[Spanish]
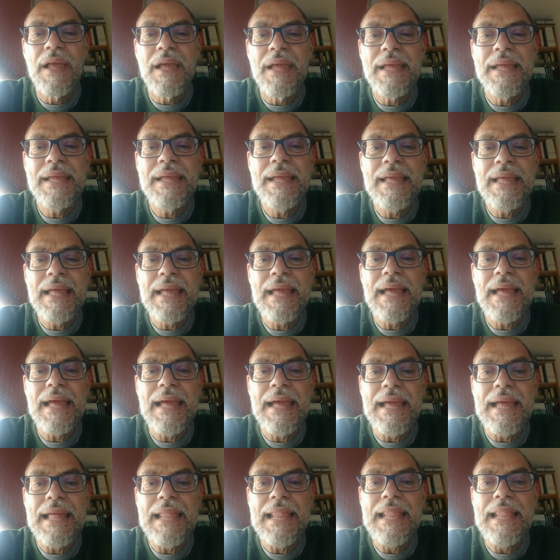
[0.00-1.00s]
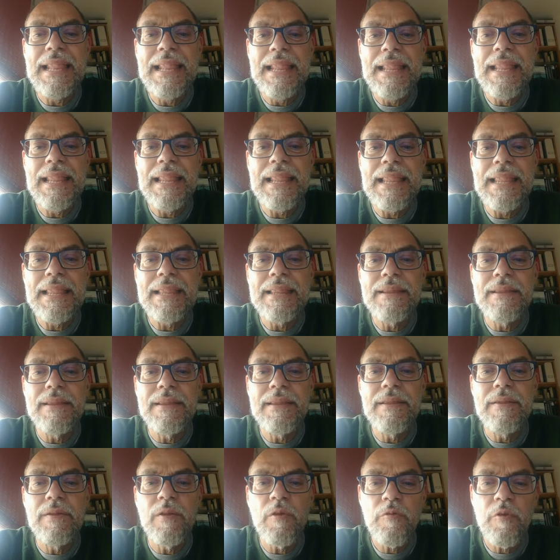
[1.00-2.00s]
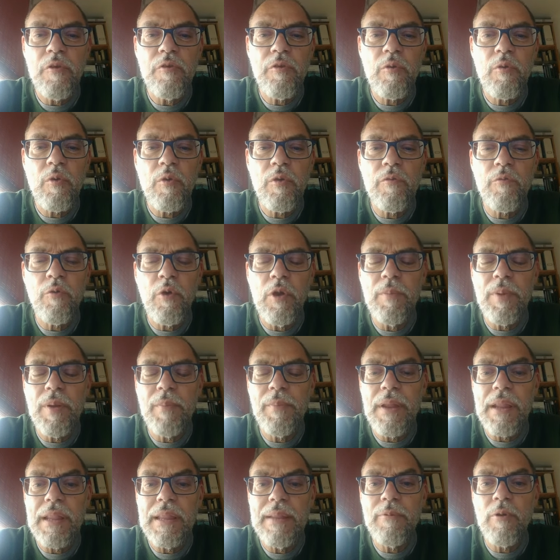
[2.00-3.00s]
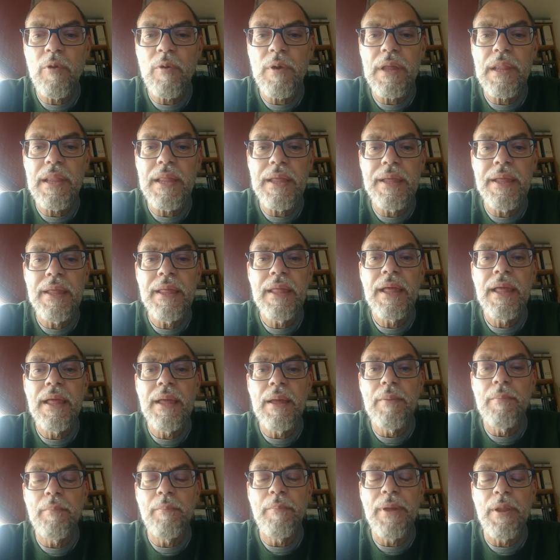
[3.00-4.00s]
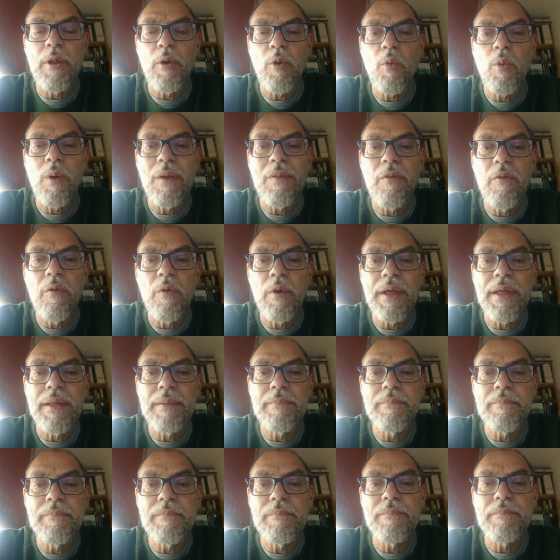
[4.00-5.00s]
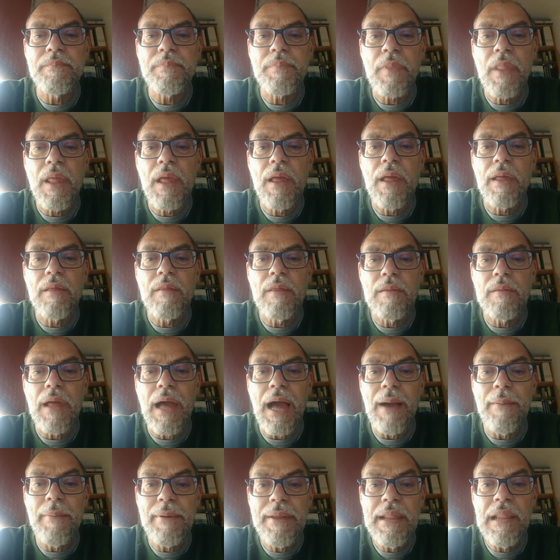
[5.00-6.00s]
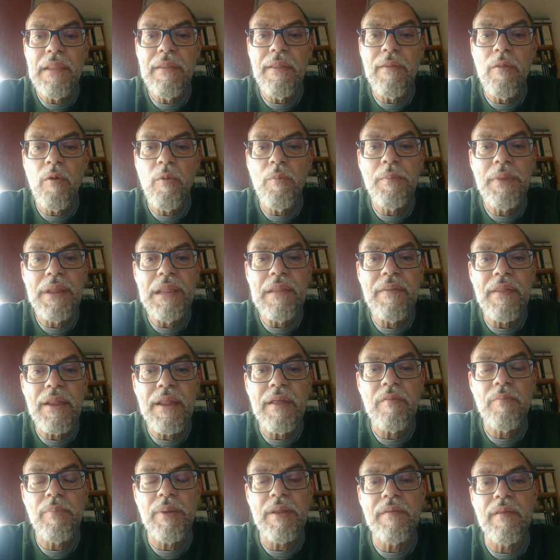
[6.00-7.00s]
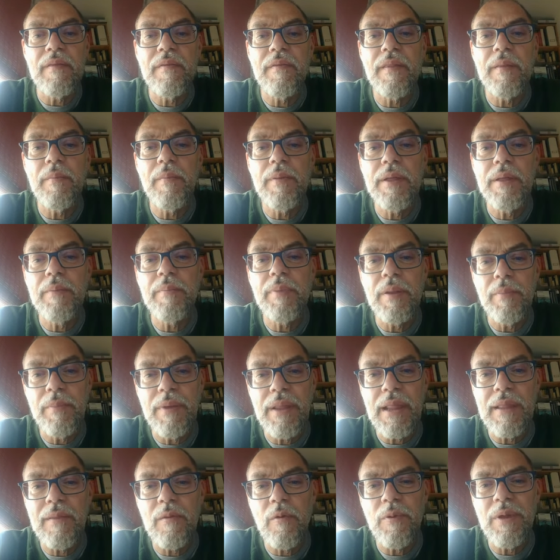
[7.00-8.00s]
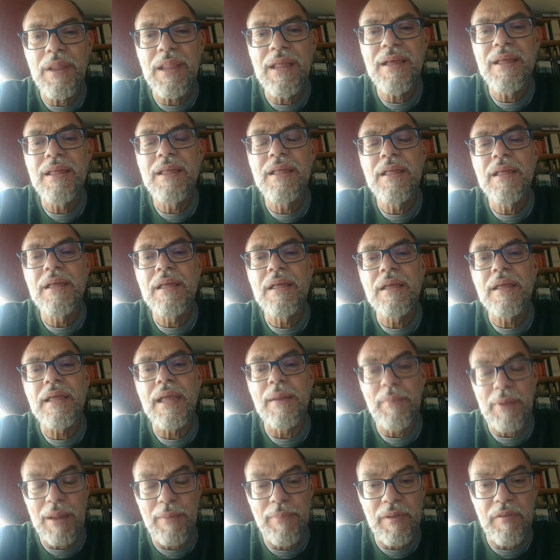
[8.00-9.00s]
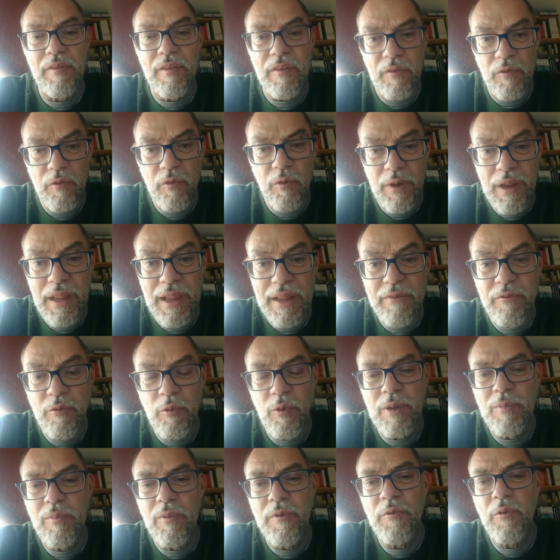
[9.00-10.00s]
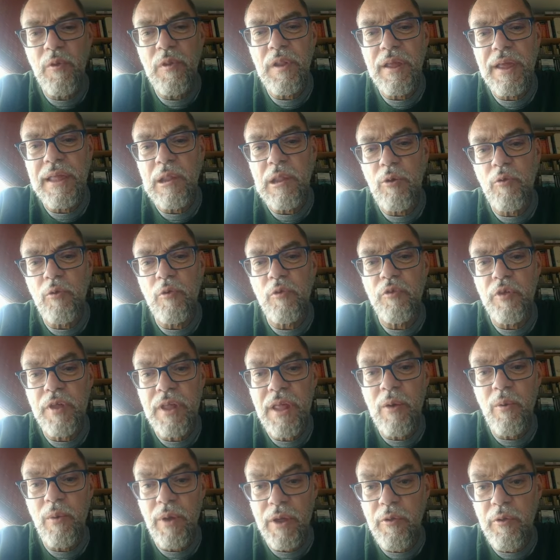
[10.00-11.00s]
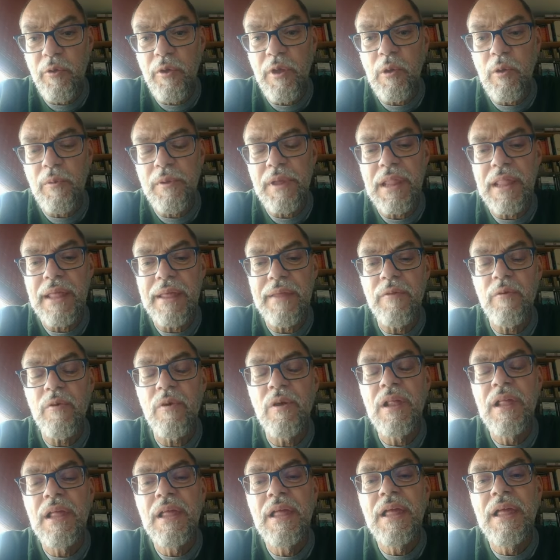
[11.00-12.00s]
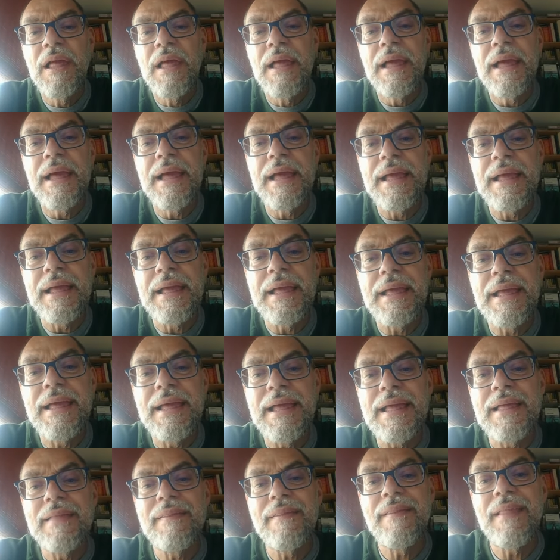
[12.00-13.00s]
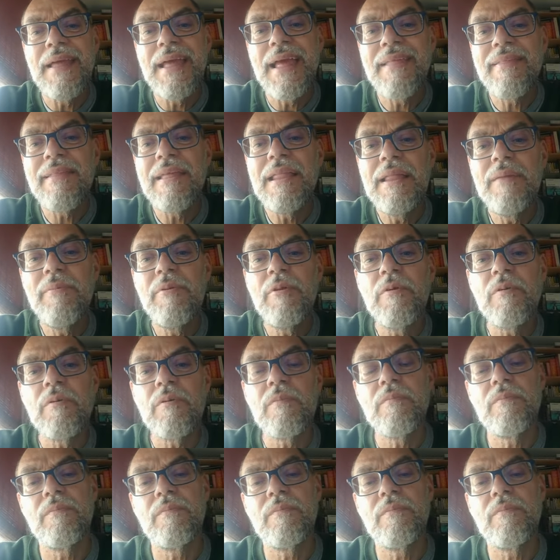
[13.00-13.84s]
y el, no estoy seguro si fue el primer libro que leí, pero cuando en abril de 2003 presenté mi primera novela, que me la presentó él, ahí fue el momento en el que lo conocí, aunque yo ya lo había leído. Eh, este libro,